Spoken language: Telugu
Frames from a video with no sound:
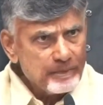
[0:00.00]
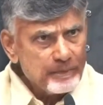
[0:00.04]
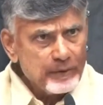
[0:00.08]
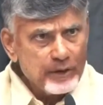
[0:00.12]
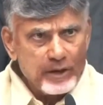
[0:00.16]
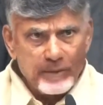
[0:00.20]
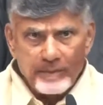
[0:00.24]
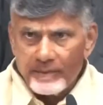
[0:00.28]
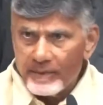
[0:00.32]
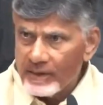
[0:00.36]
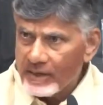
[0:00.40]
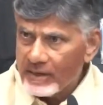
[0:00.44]

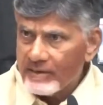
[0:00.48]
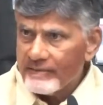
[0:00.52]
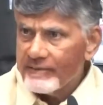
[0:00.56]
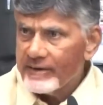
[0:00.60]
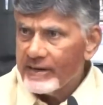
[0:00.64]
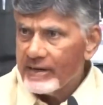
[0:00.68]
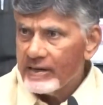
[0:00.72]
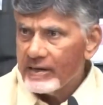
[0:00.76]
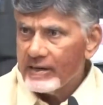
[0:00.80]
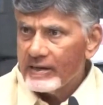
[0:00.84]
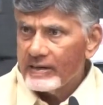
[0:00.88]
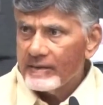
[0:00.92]
అప్పుల
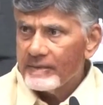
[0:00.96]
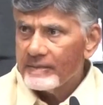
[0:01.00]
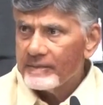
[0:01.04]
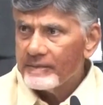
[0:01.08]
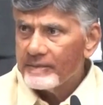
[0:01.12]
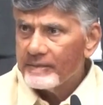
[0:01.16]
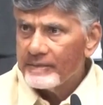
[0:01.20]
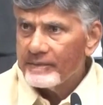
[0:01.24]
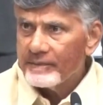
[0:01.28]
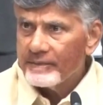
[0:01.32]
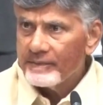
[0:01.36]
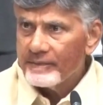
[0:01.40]
భారం ఏంటి
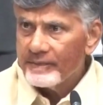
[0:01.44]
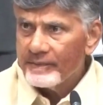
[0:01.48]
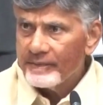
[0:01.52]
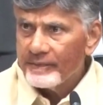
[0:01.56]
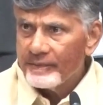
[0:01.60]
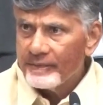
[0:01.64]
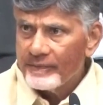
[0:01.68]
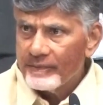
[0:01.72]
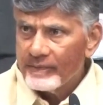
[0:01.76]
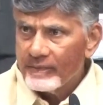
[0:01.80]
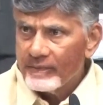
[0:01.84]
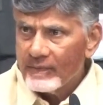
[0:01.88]

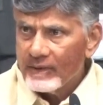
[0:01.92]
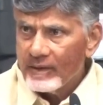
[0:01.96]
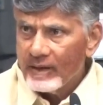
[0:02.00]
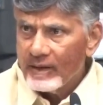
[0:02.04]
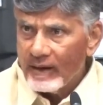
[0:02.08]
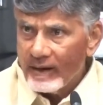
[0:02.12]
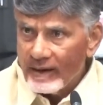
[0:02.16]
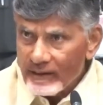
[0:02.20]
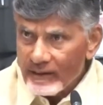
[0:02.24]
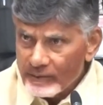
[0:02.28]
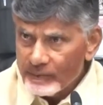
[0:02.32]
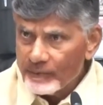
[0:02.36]

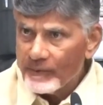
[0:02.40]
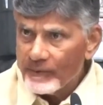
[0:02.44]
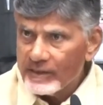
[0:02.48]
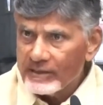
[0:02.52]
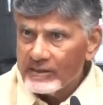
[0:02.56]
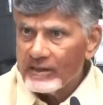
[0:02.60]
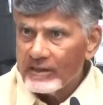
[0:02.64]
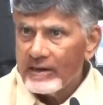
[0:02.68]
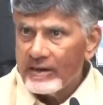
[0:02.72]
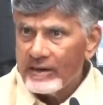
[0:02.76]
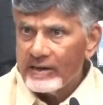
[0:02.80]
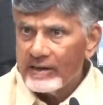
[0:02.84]

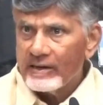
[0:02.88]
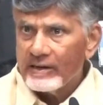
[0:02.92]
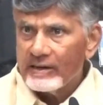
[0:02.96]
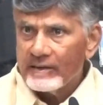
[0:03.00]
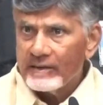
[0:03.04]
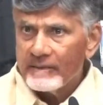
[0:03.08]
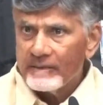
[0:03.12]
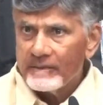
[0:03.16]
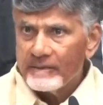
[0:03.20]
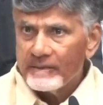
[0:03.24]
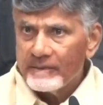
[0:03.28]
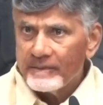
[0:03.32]

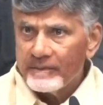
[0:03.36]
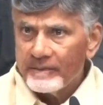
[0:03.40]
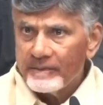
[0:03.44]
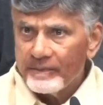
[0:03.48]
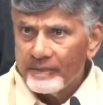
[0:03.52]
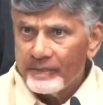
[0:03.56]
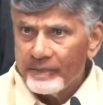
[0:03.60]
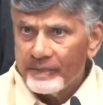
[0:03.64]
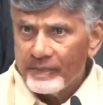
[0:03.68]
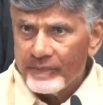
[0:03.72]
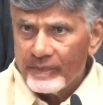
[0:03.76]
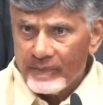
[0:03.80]
ఆత్మహత్యలేంటి
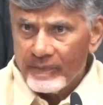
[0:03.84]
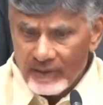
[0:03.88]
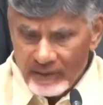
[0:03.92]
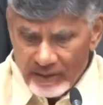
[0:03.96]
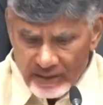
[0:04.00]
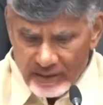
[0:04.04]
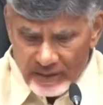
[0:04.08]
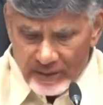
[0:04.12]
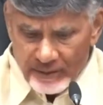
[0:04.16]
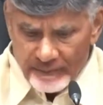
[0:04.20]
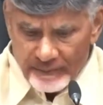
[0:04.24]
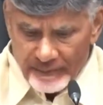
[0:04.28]

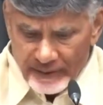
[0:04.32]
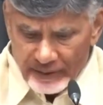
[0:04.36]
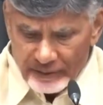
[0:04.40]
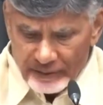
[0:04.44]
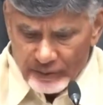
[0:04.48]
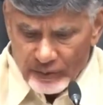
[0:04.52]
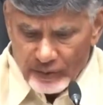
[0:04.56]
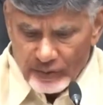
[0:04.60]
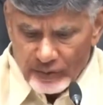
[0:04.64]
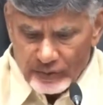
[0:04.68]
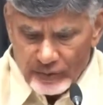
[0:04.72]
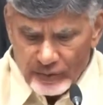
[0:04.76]
ఇది
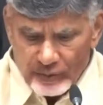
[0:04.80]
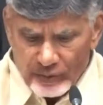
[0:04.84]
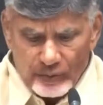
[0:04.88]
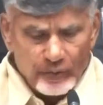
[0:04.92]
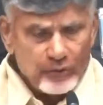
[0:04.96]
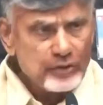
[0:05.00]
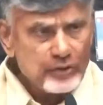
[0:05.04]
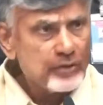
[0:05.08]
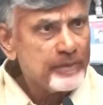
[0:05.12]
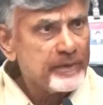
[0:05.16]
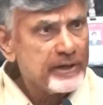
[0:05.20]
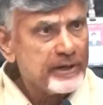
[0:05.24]
ప్రతి ఒక్కరూ
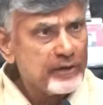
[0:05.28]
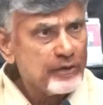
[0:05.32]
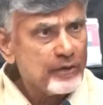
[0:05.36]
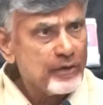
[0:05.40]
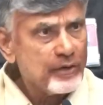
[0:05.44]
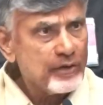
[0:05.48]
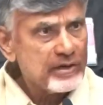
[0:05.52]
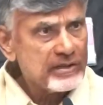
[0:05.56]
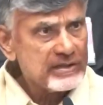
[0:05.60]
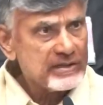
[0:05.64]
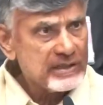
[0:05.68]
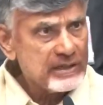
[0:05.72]

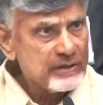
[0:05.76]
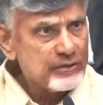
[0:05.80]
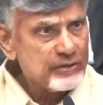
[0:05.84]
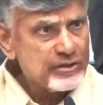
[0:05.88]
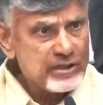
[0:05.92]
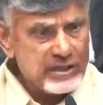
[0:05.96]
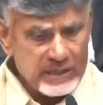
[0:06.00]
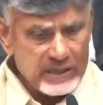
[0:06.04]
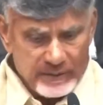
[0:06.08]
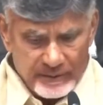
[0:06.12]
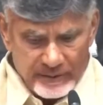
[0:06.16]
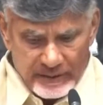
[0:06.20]
గుర్తుపెట్టుకోవాల్సిన
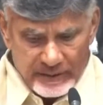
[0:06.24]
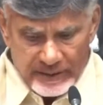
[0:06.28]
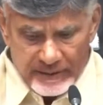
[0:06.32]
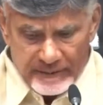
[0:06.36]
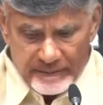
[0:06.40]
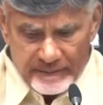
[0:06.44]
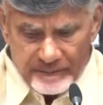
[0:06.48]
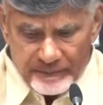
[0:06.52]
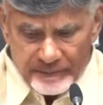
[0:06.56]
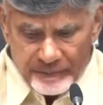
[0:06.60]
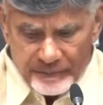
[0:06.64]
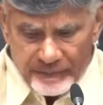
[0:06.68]
అవసరం
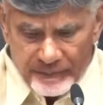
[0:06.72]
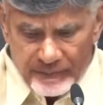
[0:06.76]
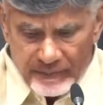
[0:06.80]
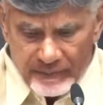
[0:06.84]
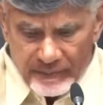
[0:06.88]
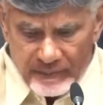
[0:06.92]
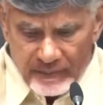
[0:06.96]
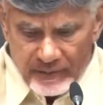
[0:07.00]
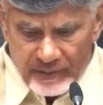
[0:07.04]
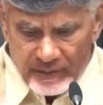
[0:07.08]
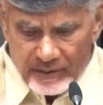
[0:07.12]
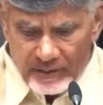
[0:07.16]
ఉంది
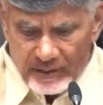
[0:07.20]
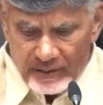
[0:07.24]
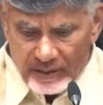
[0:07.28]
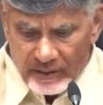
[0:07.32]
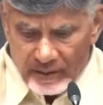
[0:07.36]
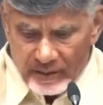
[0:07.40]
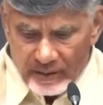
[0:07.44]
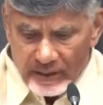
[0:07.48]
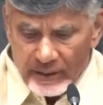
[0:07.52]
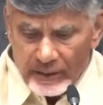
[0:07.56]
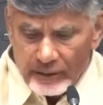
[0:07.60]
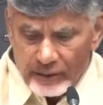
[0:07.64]

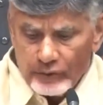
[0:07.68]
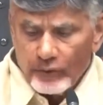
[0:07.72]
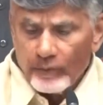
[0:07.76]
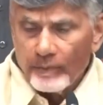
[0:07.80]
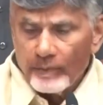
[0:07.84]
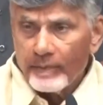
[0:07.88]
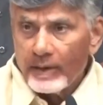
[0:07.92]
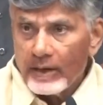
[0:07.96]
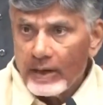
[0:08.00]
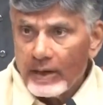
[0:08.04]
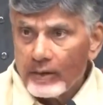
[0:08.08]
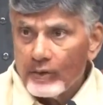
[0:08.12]

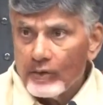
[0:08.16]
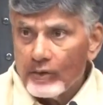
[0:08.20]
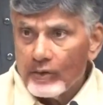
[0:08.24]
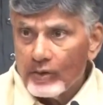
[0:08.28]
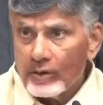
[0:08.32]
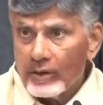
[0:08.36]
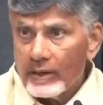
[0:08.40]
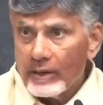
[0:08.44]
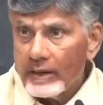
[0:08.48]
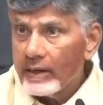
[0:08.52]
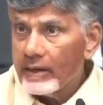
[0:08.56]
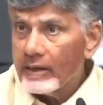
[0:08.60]
రైతు
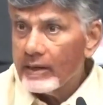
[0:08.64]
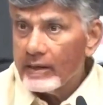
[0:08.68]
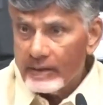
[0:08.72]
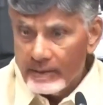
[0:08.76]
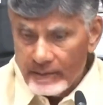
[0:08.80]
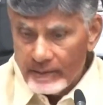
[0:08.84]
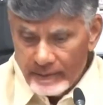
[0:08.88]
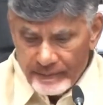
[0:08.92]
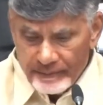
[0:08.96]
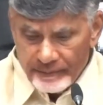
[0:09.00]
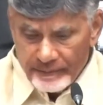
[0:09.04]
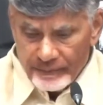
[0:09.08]
బాగుంటేనే
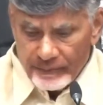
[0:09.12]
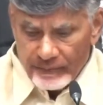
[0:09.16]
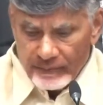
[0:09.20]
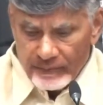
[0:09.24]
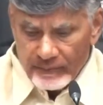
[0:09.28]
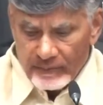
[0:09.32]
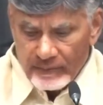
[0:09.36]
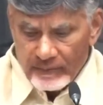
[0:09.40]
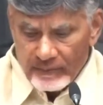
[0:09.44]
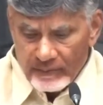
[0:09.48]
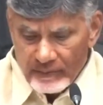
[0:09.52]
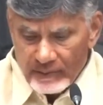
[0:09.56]

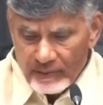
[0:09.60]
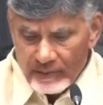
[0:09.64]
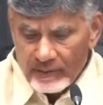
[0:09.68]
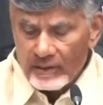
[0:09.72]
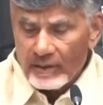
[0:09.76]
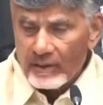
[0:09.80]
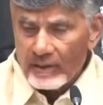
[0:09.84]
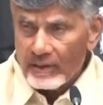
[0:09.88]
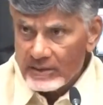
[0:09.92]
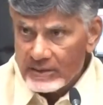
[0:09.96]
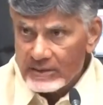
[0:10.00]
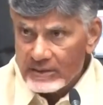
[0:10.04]

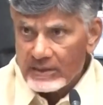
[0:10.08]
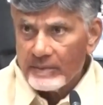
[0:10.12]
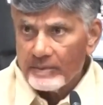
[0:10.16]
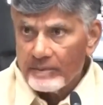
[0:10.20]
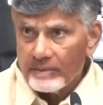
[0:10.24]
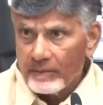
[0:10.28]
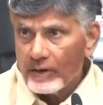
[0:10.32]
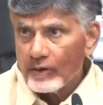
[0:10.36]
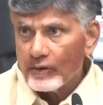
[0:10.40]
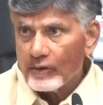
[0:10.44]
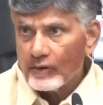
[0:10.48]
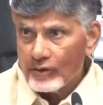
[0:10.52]

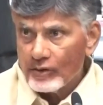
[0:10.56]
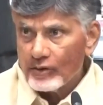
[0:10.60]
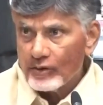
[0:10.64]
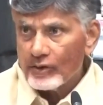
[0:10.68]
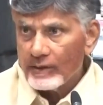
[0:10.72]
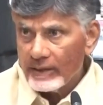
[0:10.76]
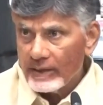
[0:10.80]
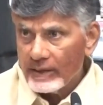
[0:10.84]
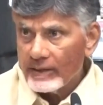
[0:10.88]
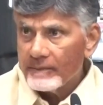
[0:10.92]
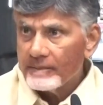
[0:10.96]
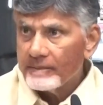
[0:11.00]
రాష్ట్రం
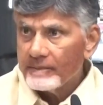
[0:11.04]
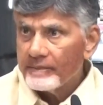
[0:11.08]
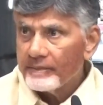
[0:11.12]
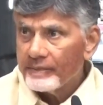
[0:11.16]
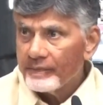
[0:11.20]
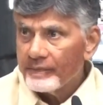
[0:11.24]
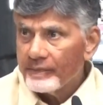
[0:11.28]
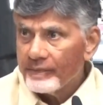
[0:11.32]
బాగుంటుంది